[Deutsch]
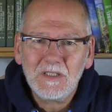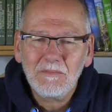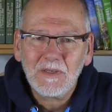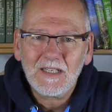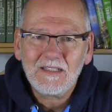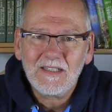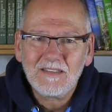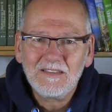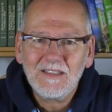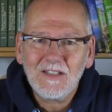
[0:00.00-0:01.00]
dem Recht
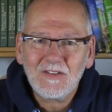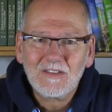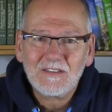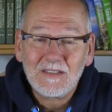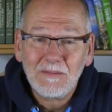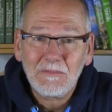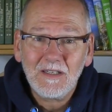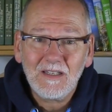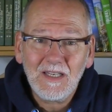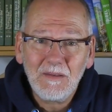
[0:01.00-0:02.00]
dessen, der uns das Leben
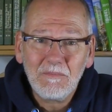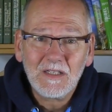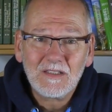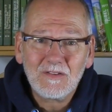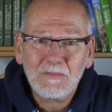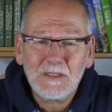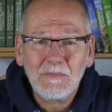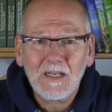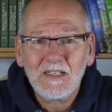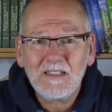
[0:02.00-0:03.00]
gegeben hat und mit
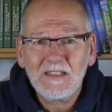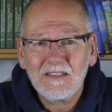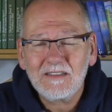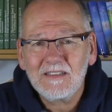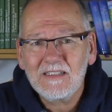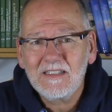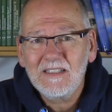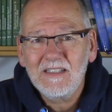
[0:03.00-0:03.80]
dem Recht dessen,